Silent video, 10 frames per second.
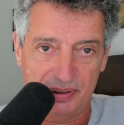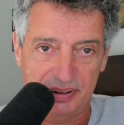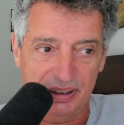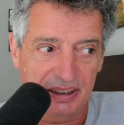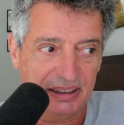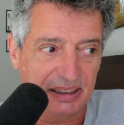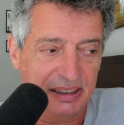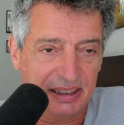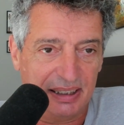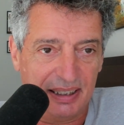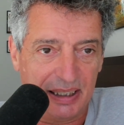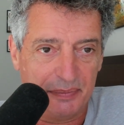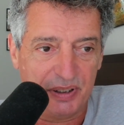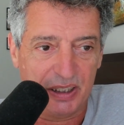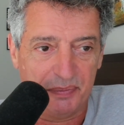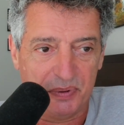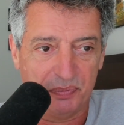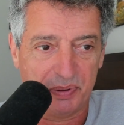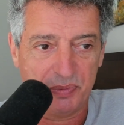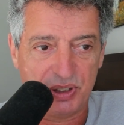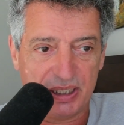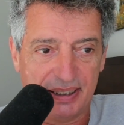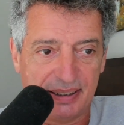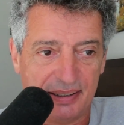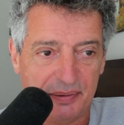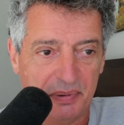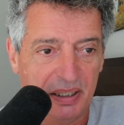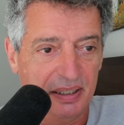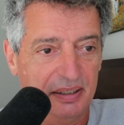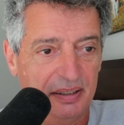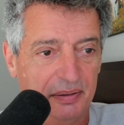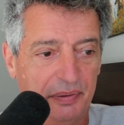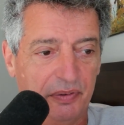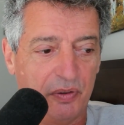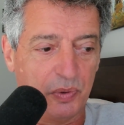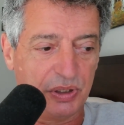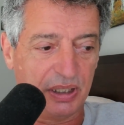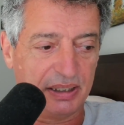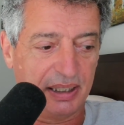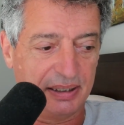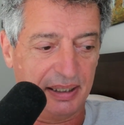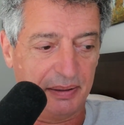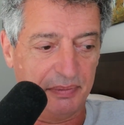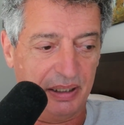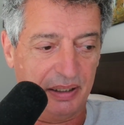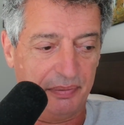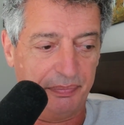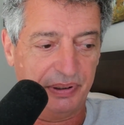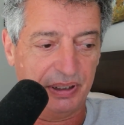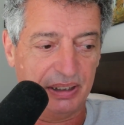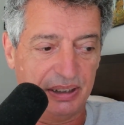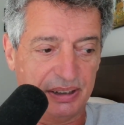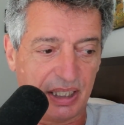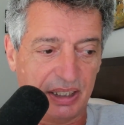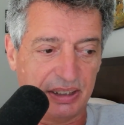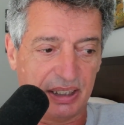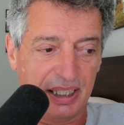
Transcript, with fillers: Синтаксис языка TypeScript, он помещается там, его можно рассказать там на 50 страницах.